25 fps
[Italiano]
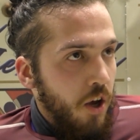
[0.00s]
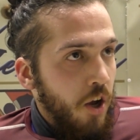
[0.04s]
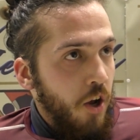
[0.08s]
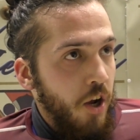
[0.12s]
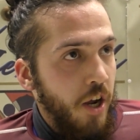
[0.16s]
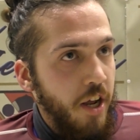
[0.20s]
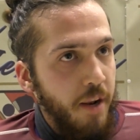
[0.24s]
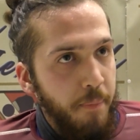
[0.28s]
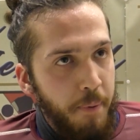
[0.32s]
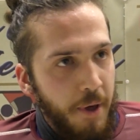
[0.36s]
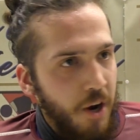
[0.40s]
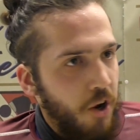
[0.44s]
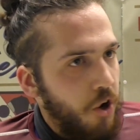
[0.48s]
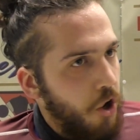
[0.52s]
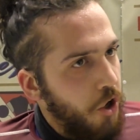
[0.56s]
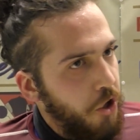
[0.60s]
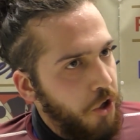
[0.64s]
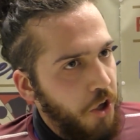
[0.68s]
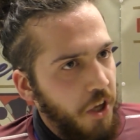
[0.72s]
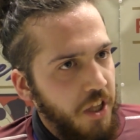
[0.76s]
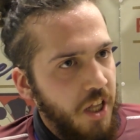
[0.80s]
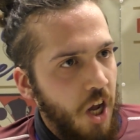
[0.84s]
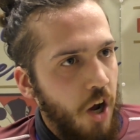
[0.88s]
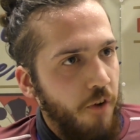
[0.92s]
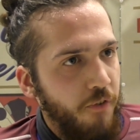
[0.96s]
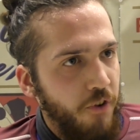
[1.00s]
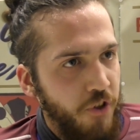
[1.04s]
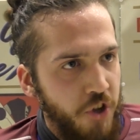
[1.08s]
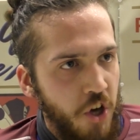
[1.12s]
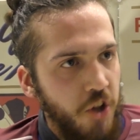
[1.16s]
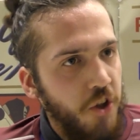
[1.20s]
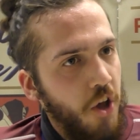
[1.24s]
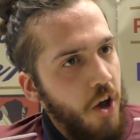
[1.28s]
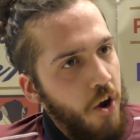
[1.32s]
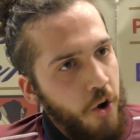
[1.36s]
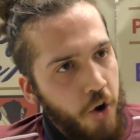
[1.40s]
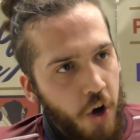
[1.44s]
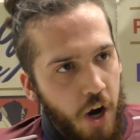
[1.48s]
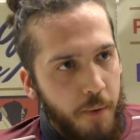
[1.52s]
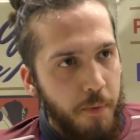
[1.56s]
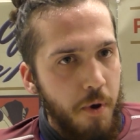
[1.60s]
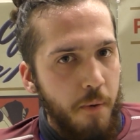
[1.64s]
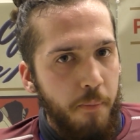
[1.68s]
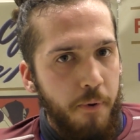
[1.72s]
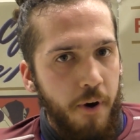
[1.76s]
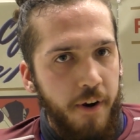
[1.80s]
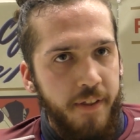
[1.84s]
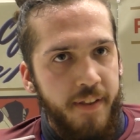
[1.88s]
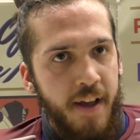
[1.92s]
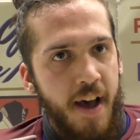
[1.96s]
e il percorso che stiamo facendo è ancora più
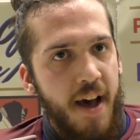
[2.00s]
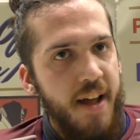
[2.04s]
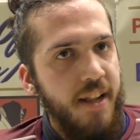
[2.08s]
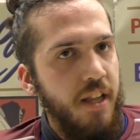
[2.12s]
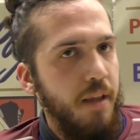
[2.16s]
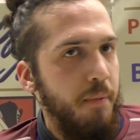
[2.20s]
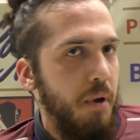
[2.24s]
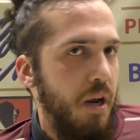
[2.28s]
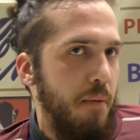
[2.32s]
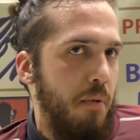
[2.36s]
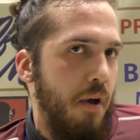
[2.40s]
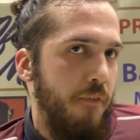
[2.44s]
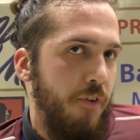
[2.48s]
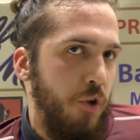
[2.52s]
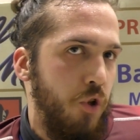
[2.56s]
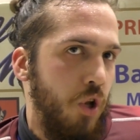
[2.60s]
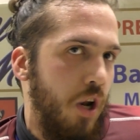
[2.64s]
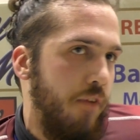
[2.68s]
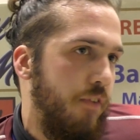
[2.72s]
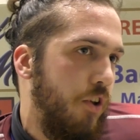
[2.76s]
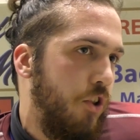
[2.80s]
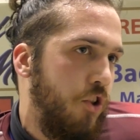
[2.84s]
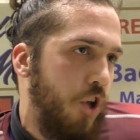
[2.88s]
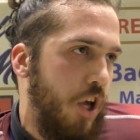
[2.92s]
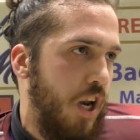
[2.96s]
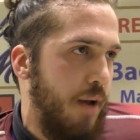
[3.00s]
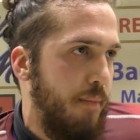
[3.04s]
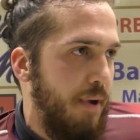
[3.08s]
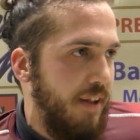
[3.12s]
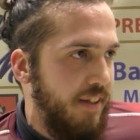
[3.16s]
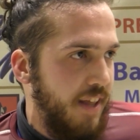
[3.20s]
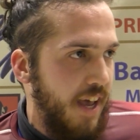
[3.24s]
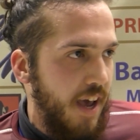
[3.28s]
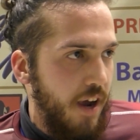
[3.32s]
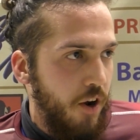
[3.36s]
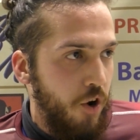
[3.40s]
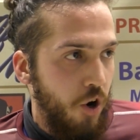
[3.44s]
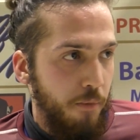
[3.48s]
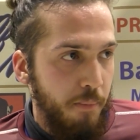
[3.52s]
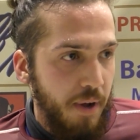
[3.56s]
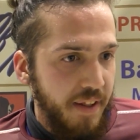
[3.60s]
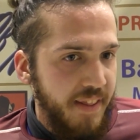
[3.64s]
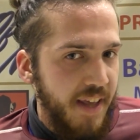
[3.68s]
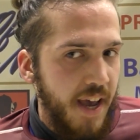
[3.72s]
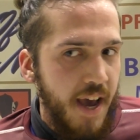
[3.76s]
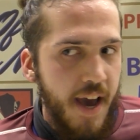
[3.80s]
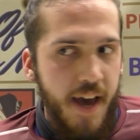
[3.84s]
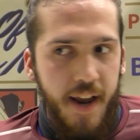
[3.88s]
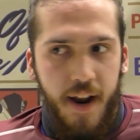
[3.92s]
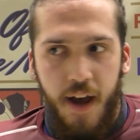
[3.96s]
importante perché abbiamo fatto una vittoria con
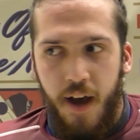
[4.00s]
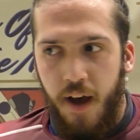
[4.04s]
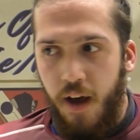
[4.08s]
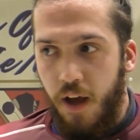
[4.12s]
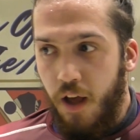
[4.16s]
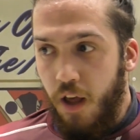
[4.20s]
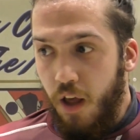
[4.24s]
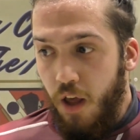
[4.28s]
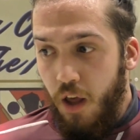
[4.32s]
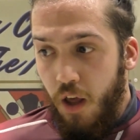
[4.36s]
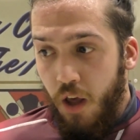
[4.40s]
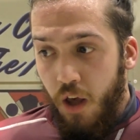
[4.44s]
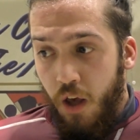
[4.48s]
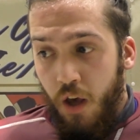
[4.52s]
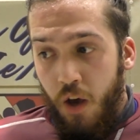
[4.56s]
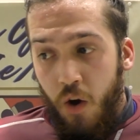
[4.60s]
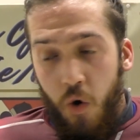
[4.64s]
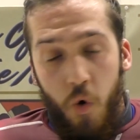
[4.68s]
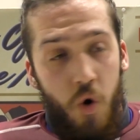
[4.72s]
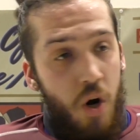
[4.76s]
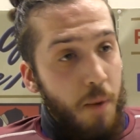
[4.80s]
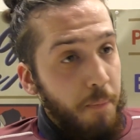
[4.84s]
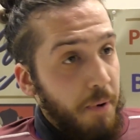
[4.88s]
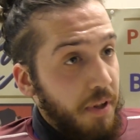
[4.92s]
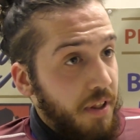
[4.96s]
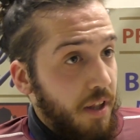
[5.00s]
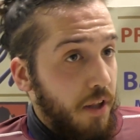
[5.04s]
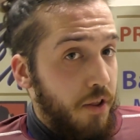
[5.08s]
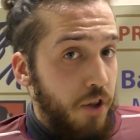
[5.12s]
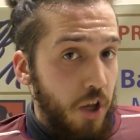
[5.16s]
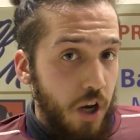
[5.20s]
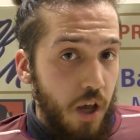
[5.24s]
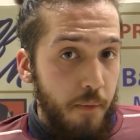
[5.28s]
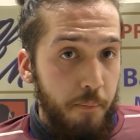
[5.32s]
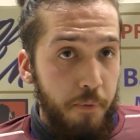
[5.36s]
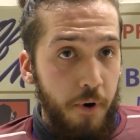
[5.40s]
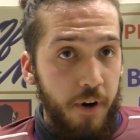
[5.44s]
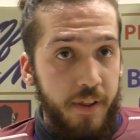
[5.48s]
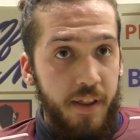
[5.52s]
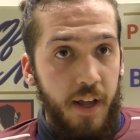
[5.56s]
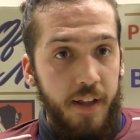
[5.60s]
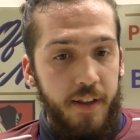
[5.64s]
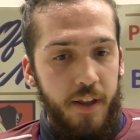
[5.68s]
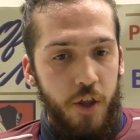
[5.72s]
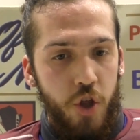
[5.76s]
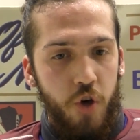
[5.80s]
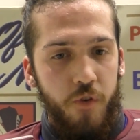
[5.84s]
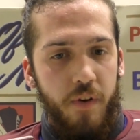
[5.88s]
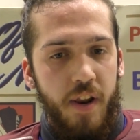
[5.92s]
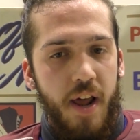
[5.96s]
Matera, una prestazione importante
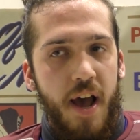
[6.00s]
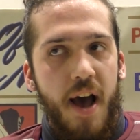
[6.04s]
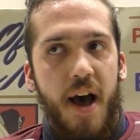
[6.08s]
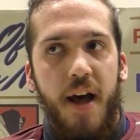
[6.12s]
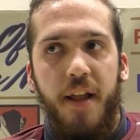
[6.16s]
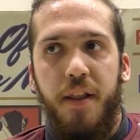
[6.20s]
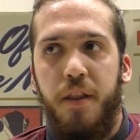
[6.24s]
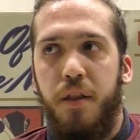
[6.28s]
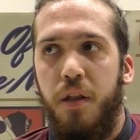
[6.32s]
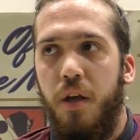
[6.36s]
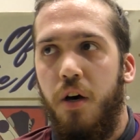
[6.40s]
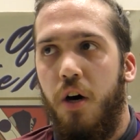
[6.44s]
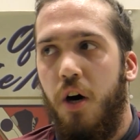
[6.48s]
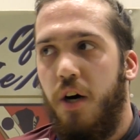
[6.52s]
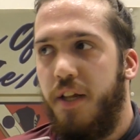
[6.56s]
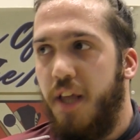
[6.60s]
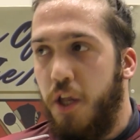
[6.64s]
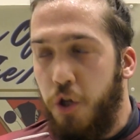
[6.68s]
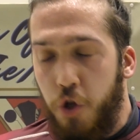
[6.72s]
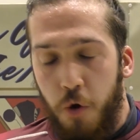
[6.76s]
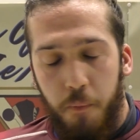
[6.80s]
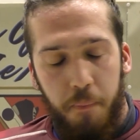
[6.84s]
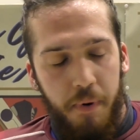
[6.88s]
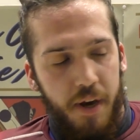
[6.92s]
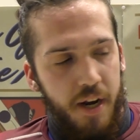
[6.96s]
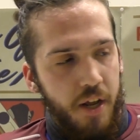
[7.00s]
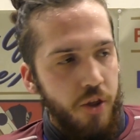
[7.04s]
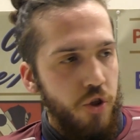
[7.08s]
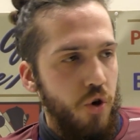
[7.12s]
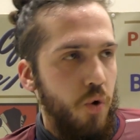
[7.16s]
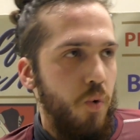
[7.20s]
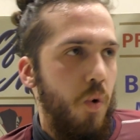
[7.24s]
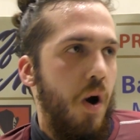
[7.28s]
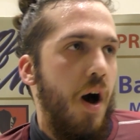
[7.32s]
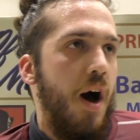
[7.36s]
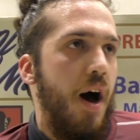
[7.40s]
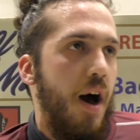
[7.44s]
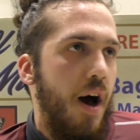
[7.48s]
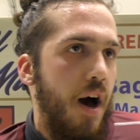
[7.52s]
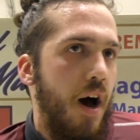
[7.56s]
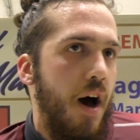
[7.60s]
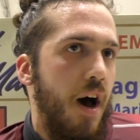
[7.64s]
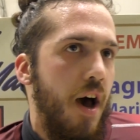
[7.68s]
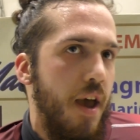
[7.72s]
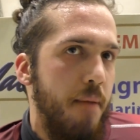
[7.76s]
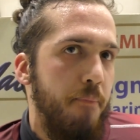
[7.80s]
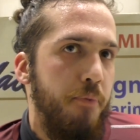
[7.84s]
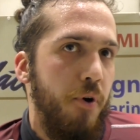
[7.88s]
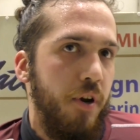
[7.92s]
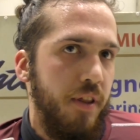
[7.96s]
a Giovinazzo, adesso un pareggio qua
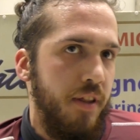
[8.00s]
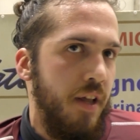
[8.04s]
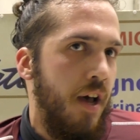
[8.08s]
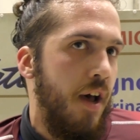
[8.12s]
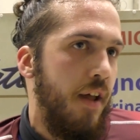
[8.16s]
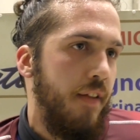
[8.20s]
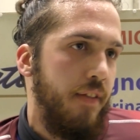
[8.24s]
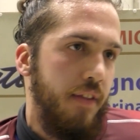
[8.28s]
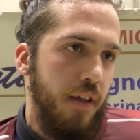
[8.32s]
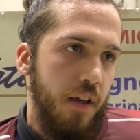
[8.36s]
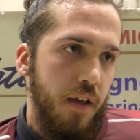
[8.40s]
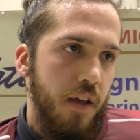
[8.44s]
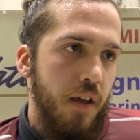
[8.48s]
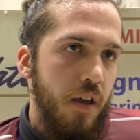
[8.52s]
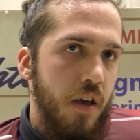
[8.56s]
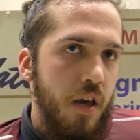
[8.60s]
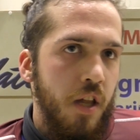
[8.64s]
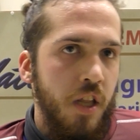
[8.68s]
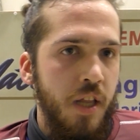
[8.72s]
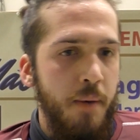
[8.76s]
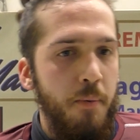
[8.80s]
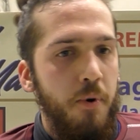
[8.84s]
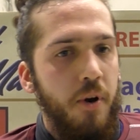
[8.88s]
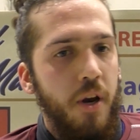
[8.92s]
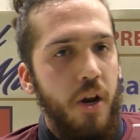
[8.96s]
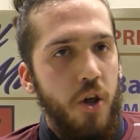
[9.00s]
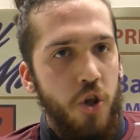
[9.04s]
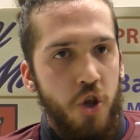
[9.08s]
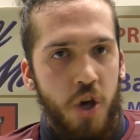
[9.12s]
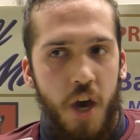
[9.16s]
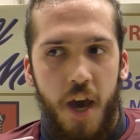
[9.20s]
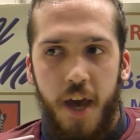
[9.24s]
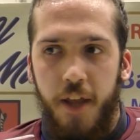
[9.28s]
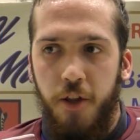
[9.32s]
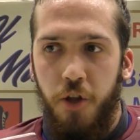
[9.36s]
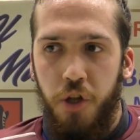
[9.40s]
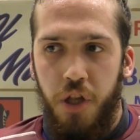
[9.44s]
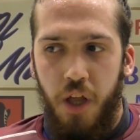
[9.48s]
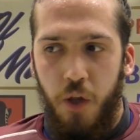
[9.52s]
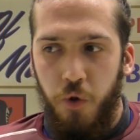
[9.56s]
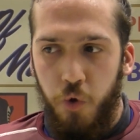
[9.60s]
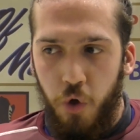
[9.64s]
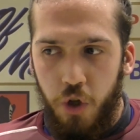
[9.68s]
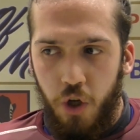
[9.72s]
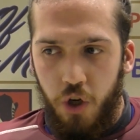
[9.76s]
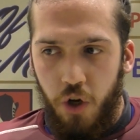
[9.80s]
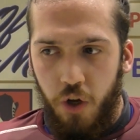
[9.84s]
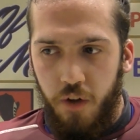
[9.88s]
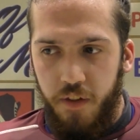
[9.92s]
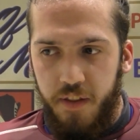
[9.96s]
è importante stiamo crescendo, siamo
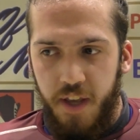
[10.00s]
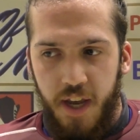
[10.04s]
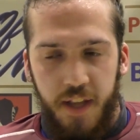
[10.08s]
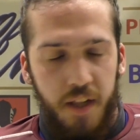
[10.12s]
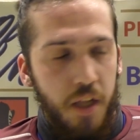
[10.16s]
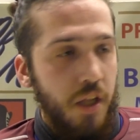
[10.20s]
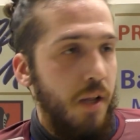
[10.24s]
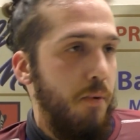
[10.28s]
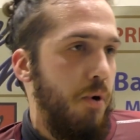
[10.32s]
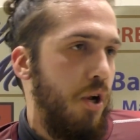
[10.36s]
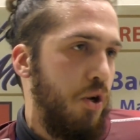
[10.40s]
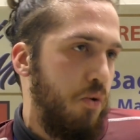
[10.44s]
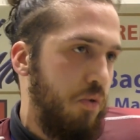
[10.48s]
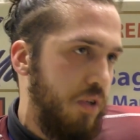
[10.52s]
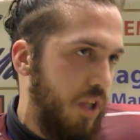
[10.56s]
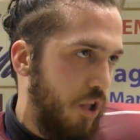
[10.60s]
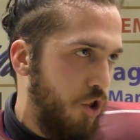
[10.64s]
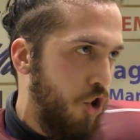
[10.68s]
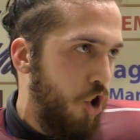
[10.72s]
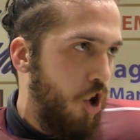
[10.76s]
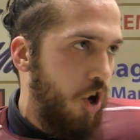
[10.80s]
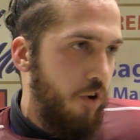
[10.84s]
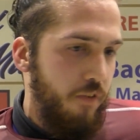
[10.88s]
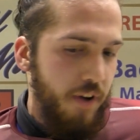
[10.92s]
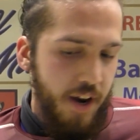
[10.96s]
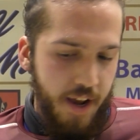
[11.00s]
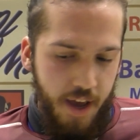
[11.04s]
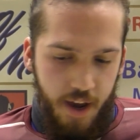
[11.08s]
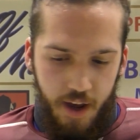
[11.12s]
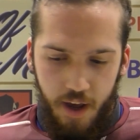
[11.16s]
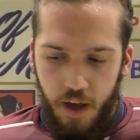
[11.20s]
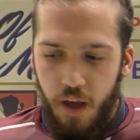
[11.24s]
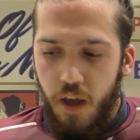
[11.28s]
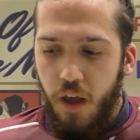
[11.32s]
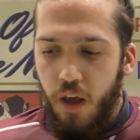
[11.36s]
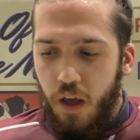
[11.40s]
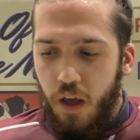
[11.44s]
tutti contenti, siamo una squadra giovane,